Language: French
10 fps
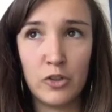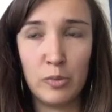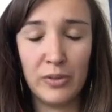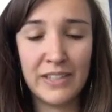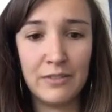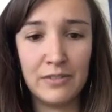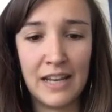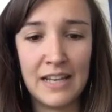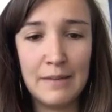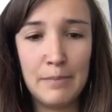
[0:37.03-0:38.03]
Je pense qu'elle
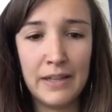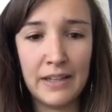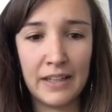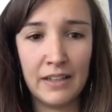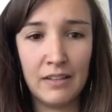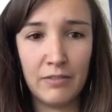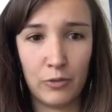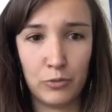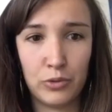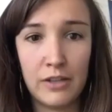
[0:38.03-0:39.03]
nous a libérés,
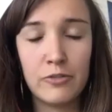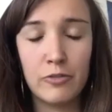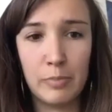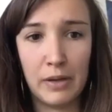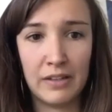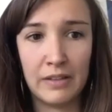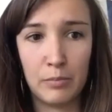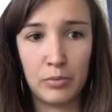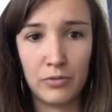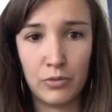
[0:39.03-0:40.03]
enfin, en tout cas je vais parler
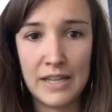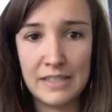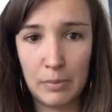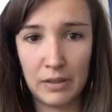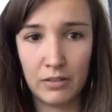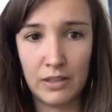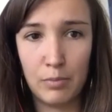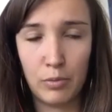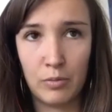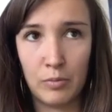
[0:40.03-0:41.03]
d'un point de vue assez
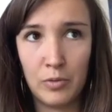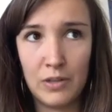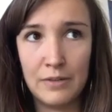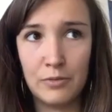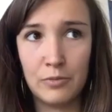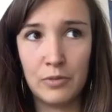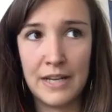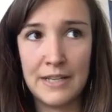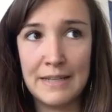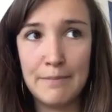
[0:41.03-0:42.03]
personnel pour le moment, elle, nous,
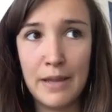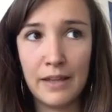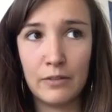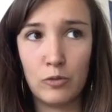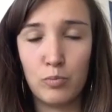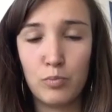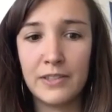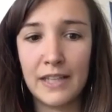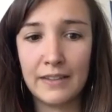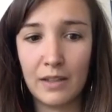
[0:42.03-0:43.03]
elle libère
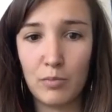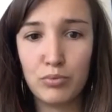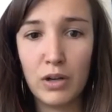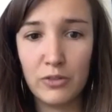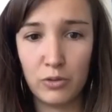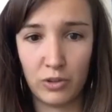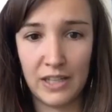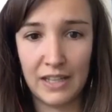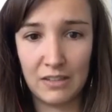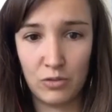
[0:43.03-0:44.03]
d'un certain poids du
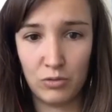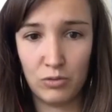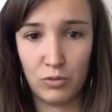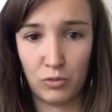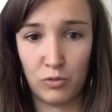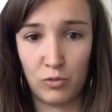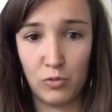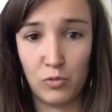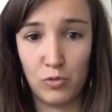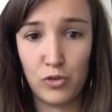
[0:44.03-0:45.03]
regard des autres sur
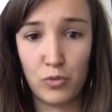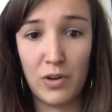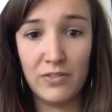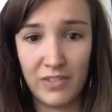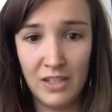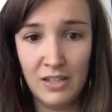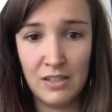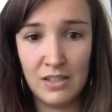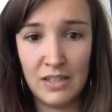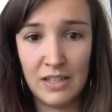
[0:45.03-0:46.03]
nos choix de vie
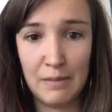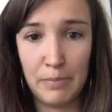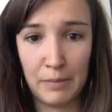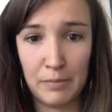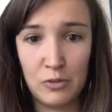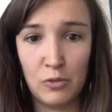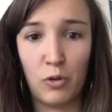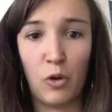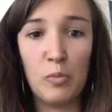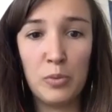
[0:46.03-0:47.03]
et permet de
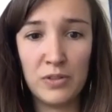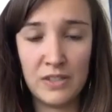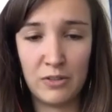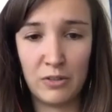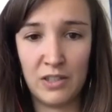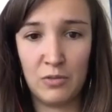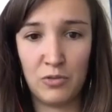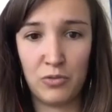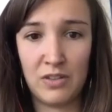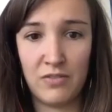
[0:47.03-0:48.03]
repositionner
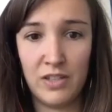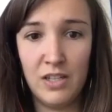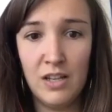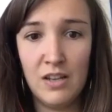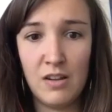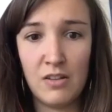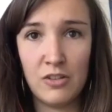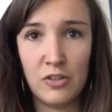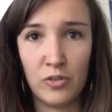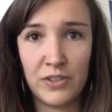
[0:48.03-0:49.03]
nos choix de vie
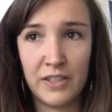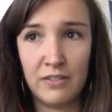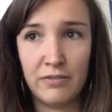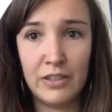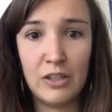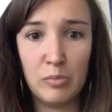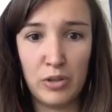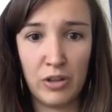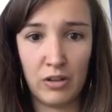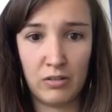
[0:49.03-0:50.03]
dans ce qui fait notre
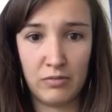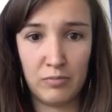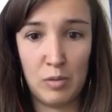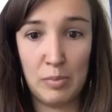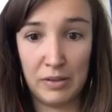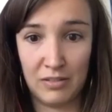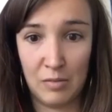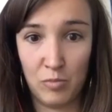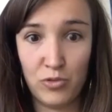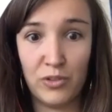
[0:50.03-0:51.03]
bonheur. Moi
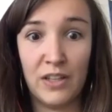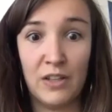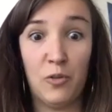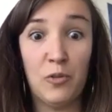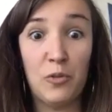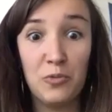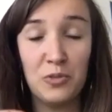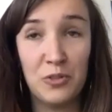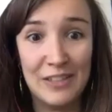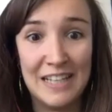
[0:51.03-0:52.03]
personnellement, je suis en train de
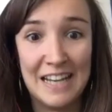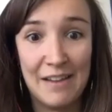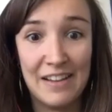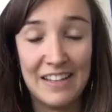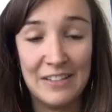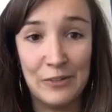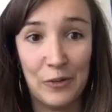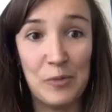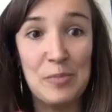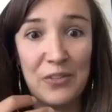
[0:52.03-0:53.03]
recalculer la, et de
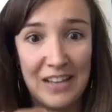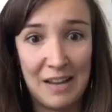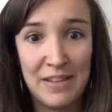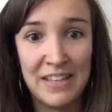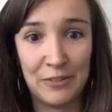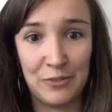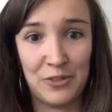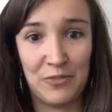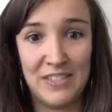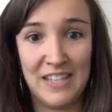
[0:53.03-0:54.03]
repenser la manière
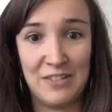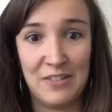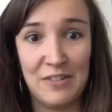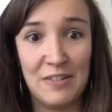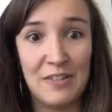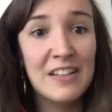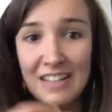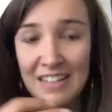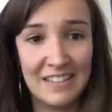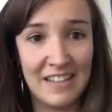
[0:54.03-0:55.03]
dont j'envisage euh,
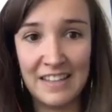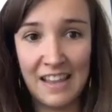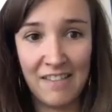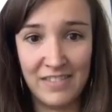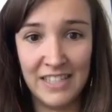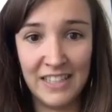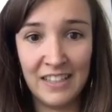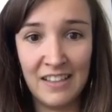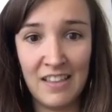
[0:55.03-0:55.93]
les années à venir.